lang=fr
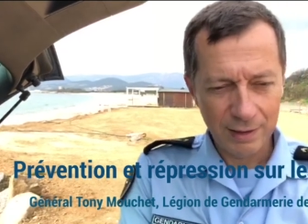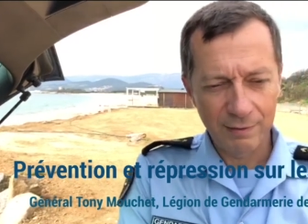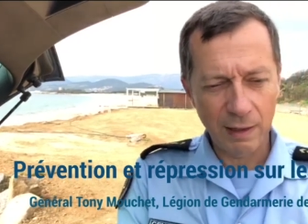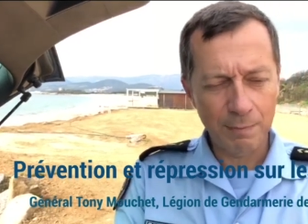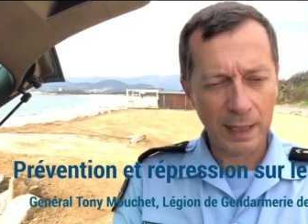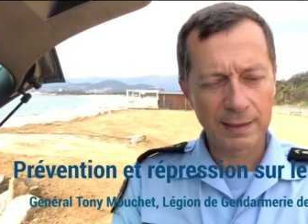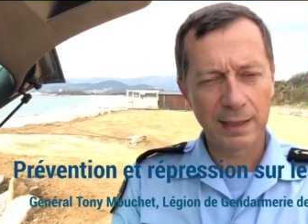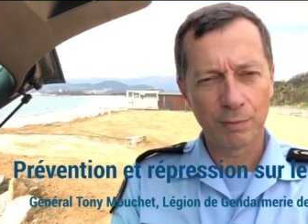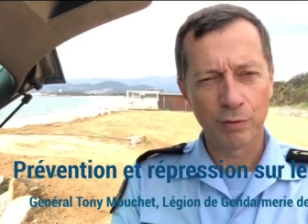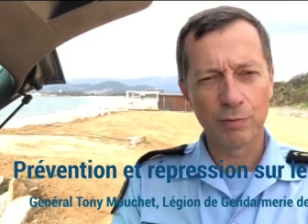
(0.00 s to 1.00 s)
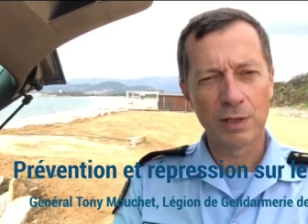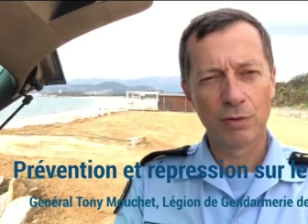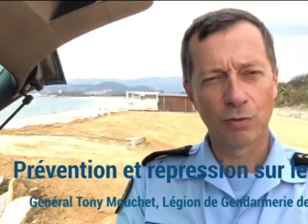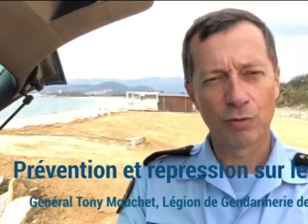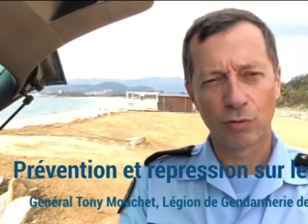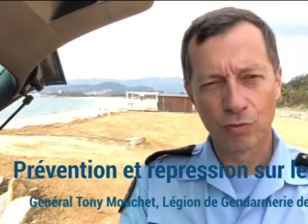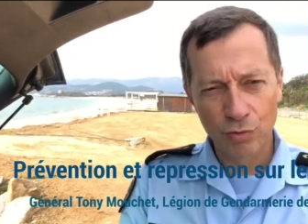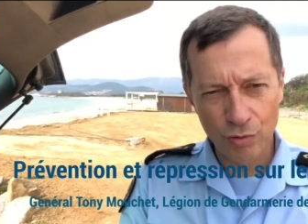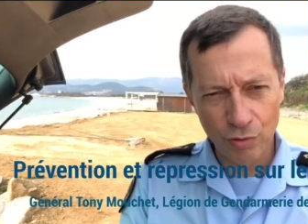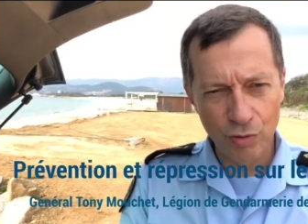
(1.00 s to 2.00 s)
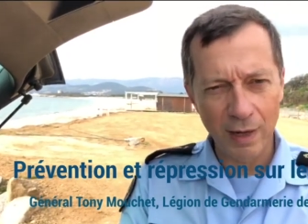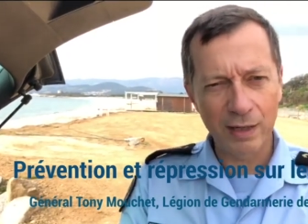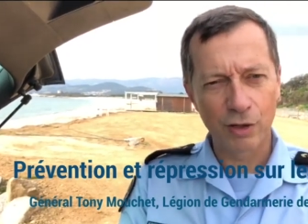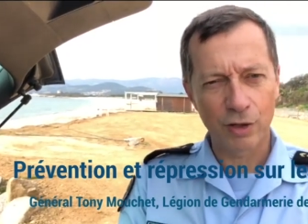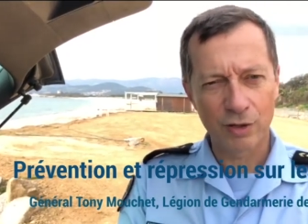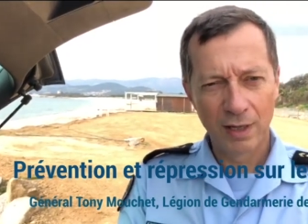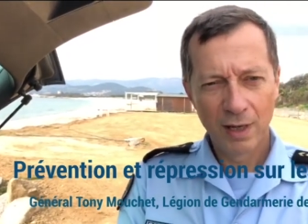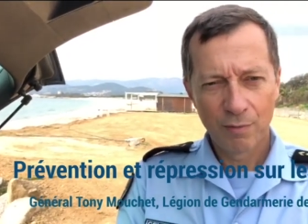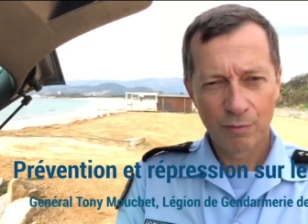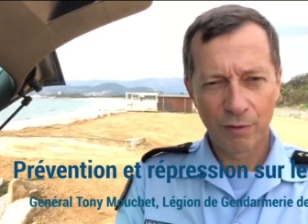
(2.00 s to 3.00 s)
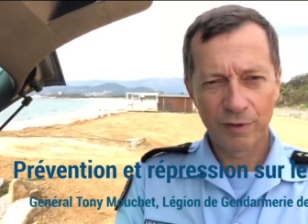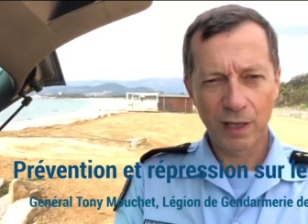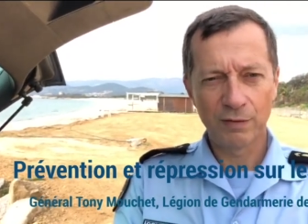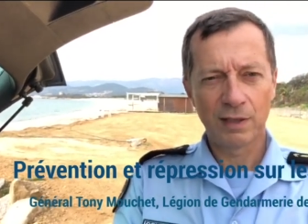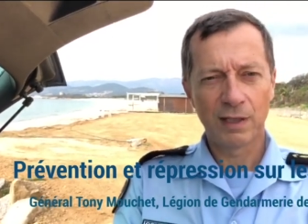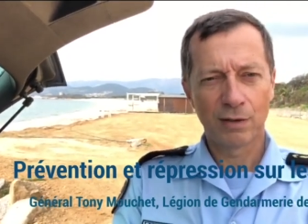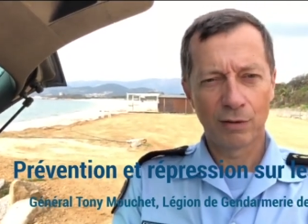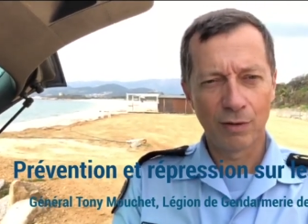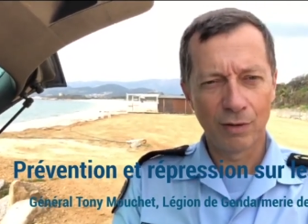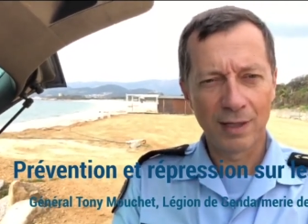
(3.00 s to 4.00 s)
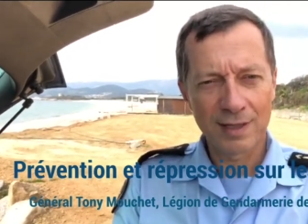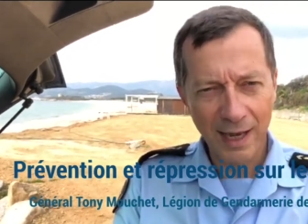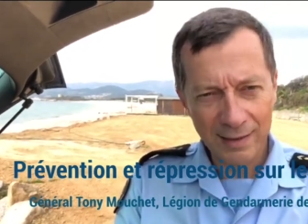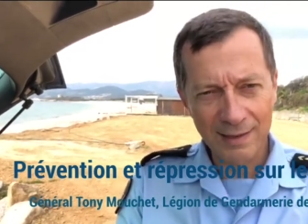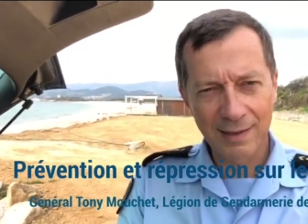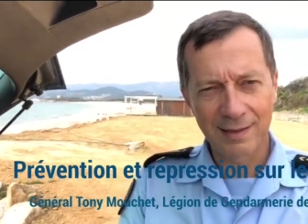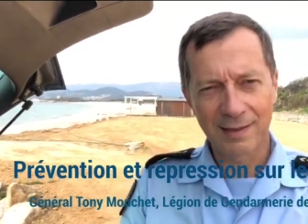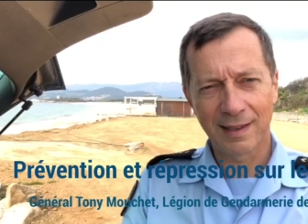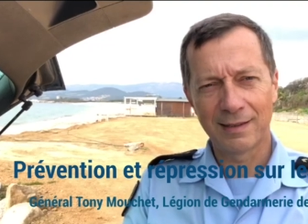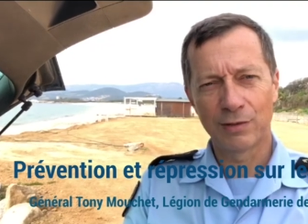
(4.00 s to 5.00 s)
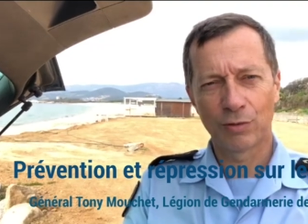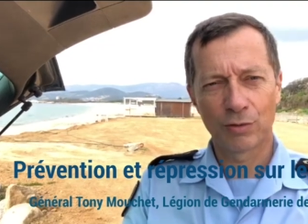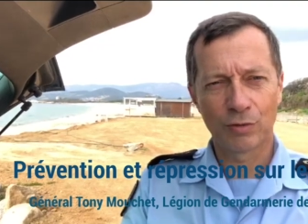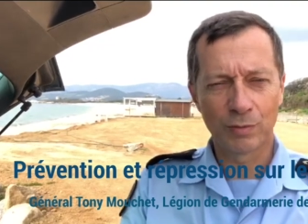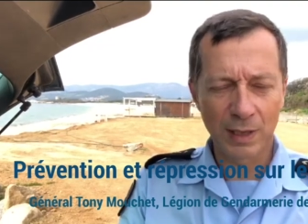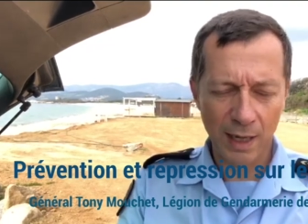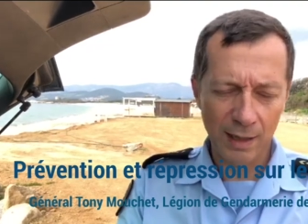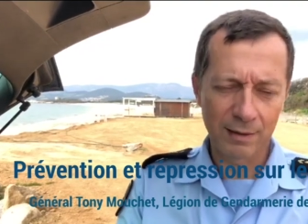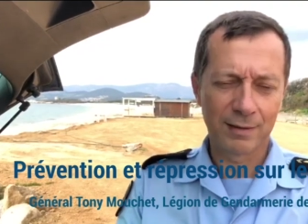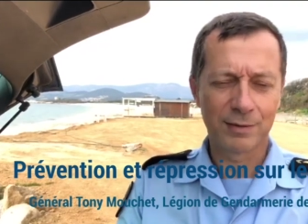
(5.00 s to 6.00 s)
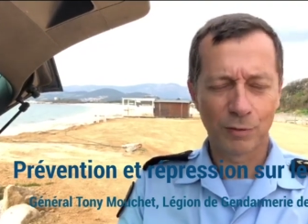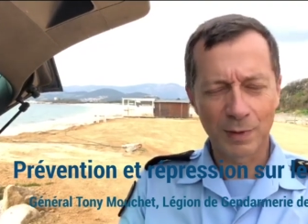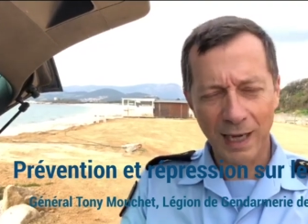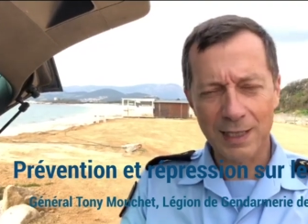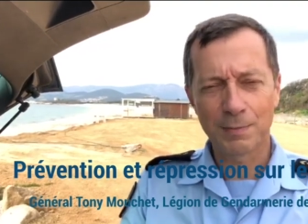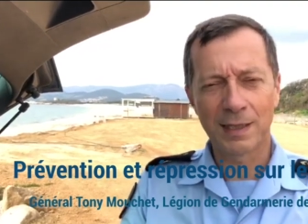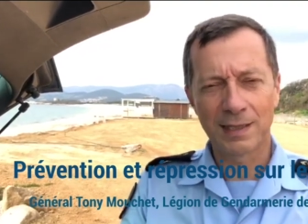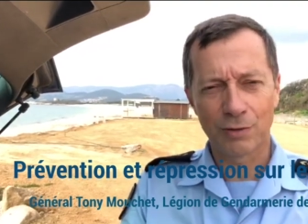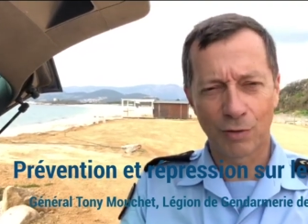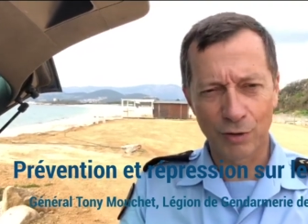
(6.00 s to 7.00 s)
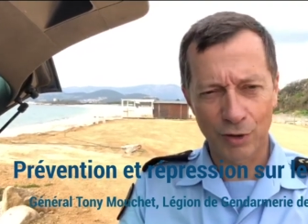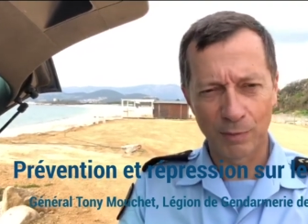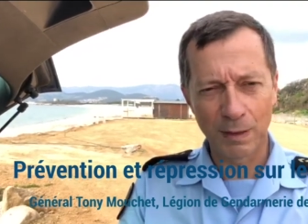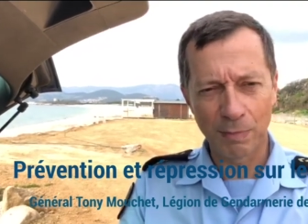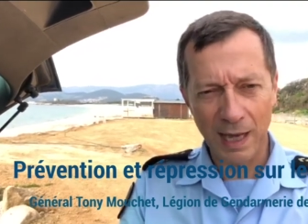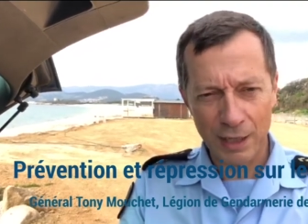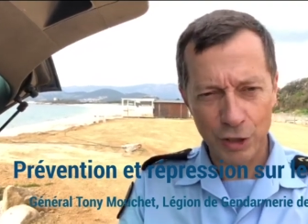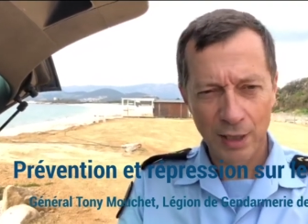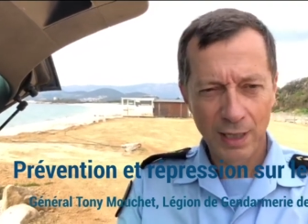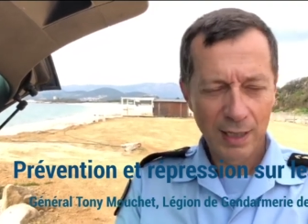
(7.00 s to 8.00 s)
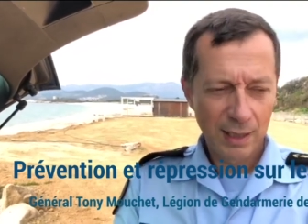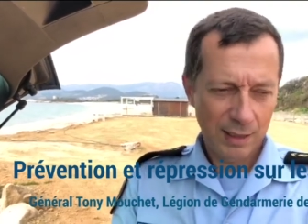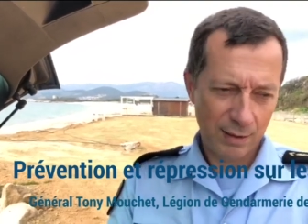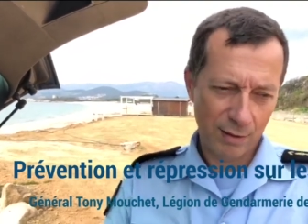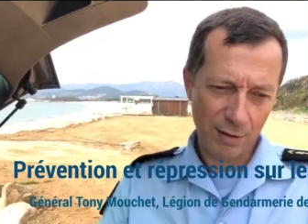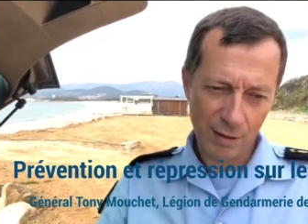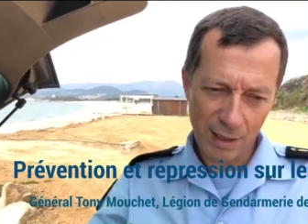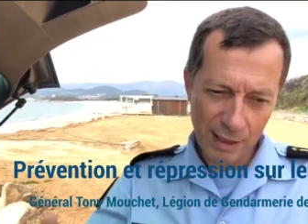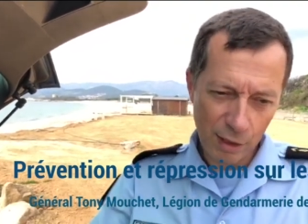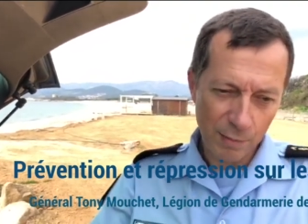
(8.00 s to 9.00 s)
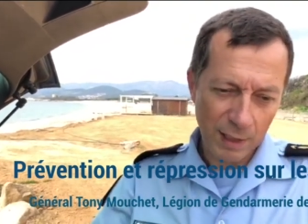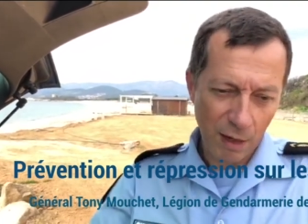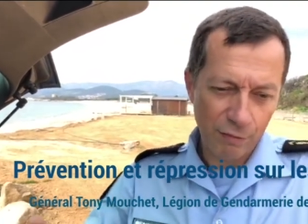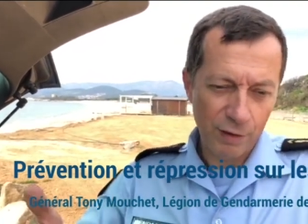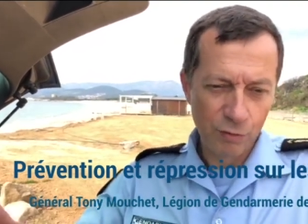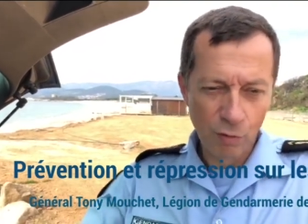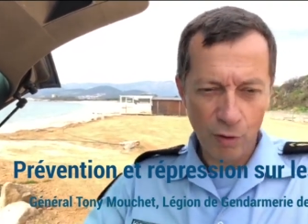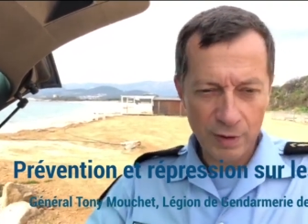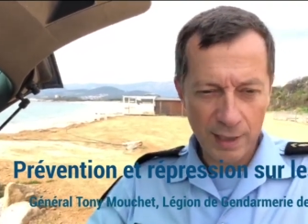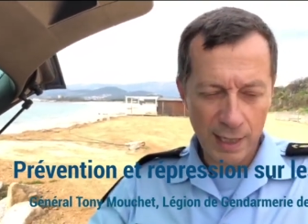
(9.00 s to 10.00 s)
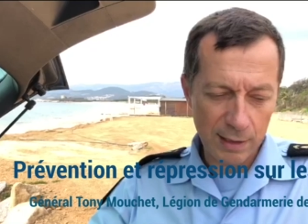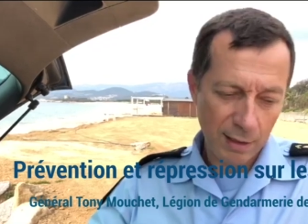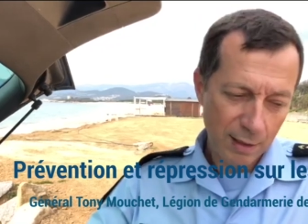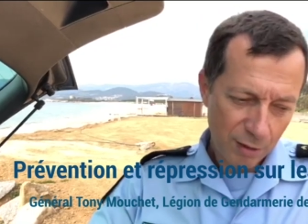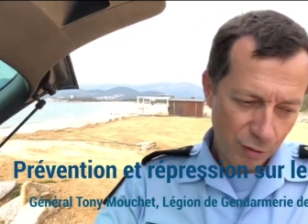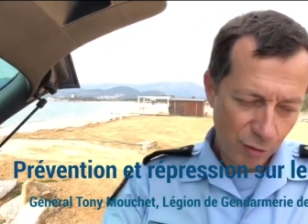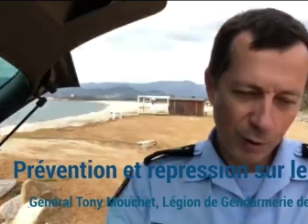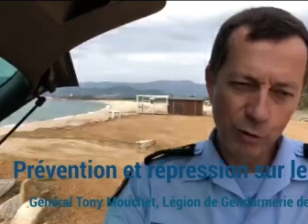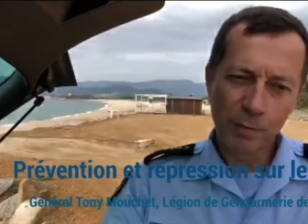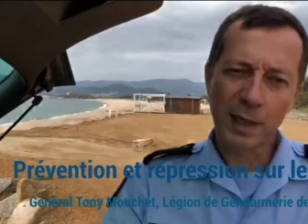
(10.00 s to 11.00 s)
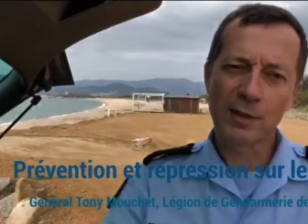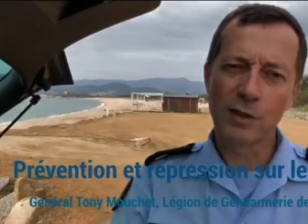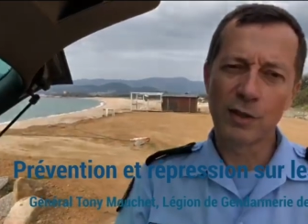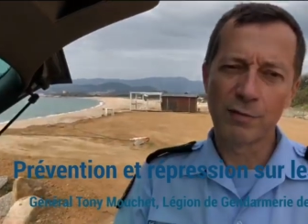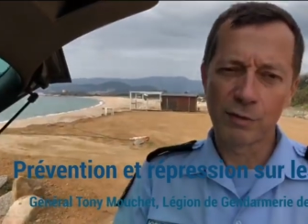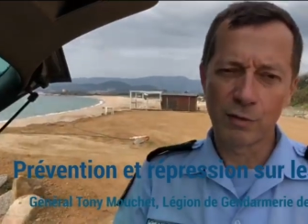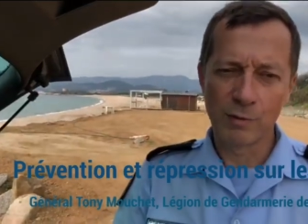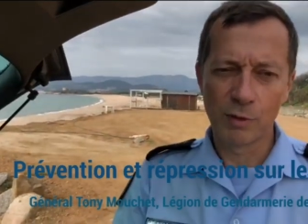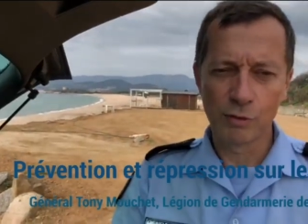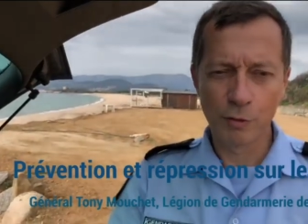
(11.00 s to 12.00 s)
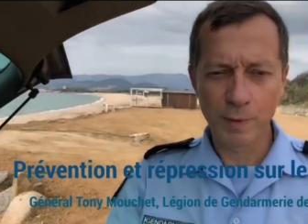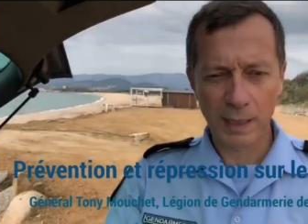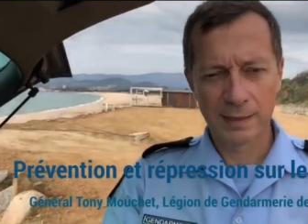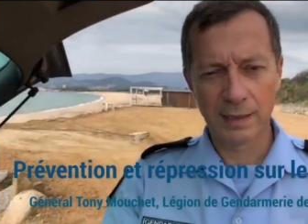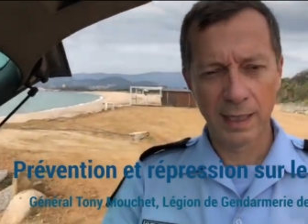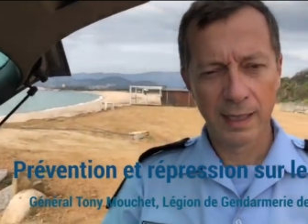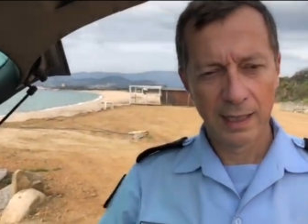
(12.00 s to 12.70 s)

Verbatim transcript: qui vient de partir pour une mission sur tout le sud de la Corse pour vérifier que les arrêtés d'interdiction sont bien, sont bien respectés sur l'ensemble des plages. l'hélicoptère en fait nous renseigne, demande aux personnes éventuellement de partir